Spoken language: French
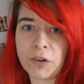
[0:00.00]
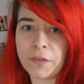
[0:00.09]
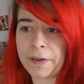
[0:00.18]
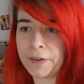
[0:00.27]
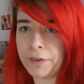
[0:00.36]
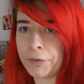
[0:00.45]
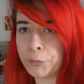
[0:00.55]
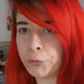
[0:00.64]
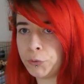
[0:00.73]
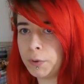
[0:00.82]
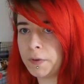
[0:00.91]
On va regarder ça
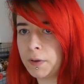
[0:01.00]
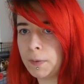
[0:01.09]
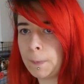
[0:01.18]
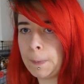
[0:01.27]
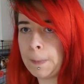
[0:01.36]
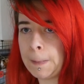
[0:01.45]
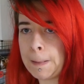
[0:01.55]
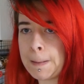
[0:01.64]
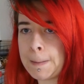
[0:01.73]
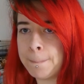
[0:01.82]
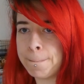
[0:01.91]
tout de suite.
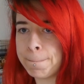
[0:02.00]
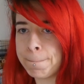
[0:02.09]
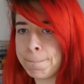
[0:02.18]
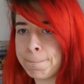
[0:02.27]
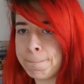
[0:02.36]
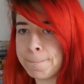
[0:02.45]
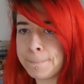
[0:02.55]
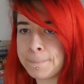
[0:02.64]
Hum,